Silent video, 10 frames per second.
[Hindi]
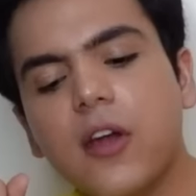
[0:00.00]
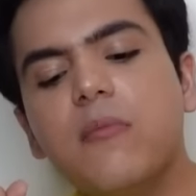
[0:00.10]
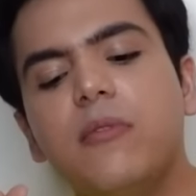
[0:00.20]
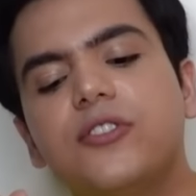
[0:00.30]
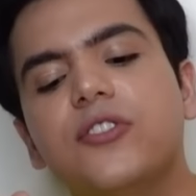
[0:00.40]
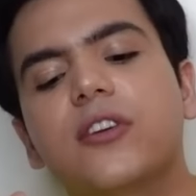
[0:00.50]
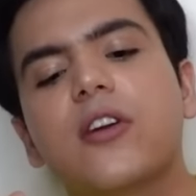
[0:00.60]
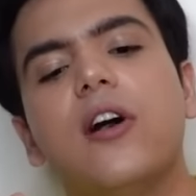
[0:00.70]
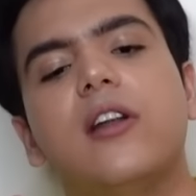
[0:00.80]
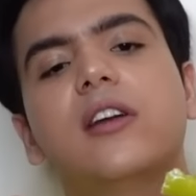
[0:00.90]
ये मिर्ची देख
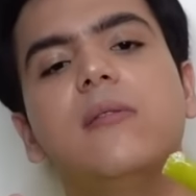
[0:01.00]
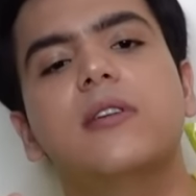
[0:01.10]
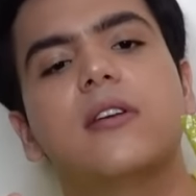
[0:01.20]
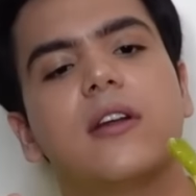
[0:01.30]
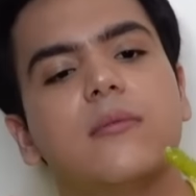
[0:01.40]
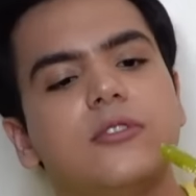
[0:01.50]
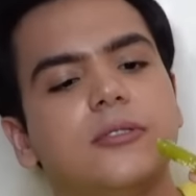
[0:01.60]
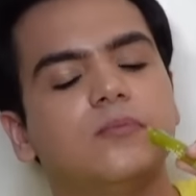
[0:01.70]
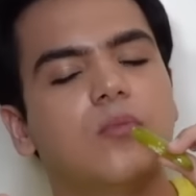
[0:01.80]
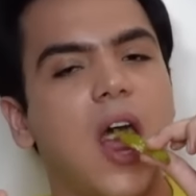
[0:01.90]
के खाने का मन कर रहा है मुझे